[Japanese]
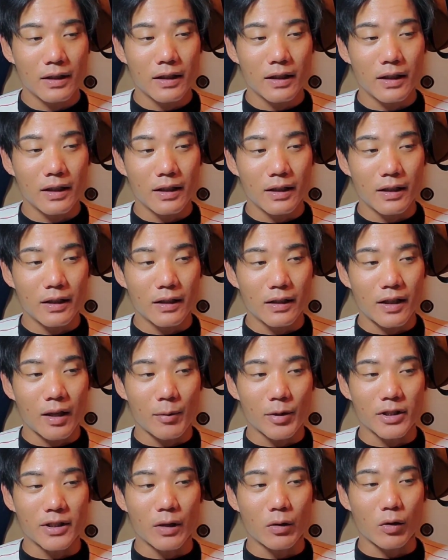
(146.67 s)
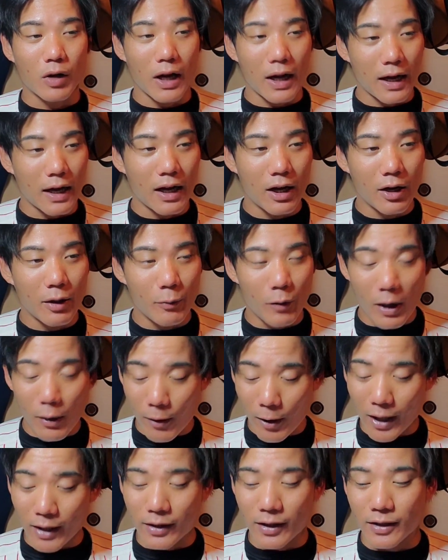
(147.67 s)
えー、試したのかは
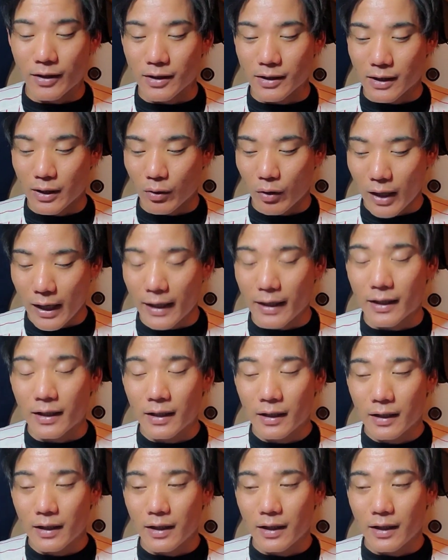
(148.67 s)
わかんないですけど、はい、